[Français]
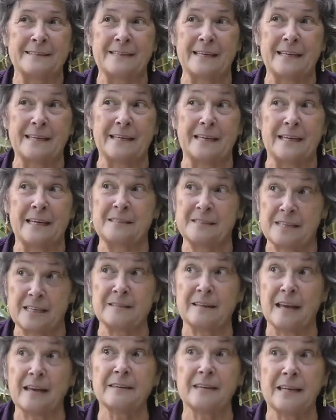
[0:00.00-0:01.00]
et
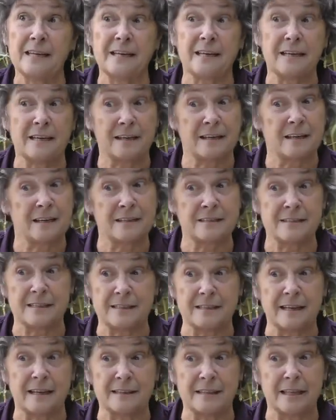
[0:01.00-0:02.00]
c'est un,
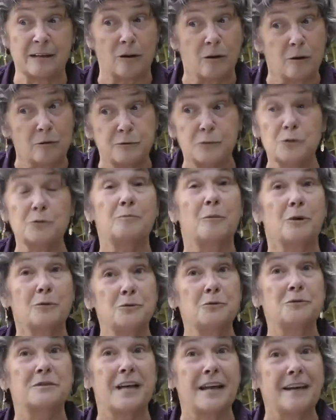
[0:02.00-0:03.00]
un, des grands fondements
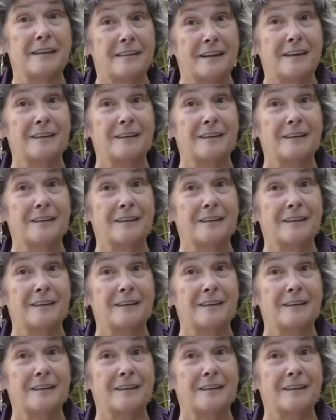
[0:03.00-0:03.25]
du zen.